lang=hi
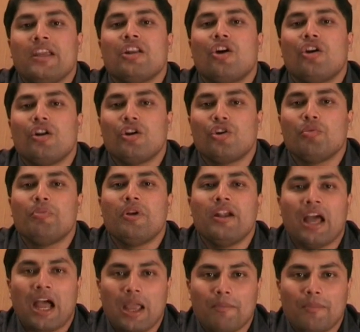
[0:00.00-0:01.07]
इन ऑर्डर टू
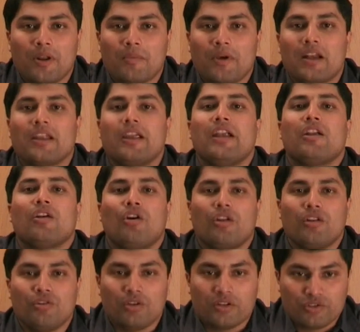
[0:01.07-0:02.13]
बिल्ड हाइपर मार्केट
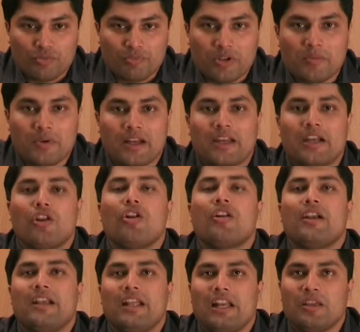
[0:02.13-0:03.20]
और योर सुपर मार्केट और
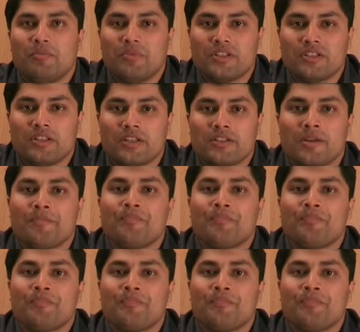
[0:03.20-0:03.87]
रिटेलिंग बिजनेस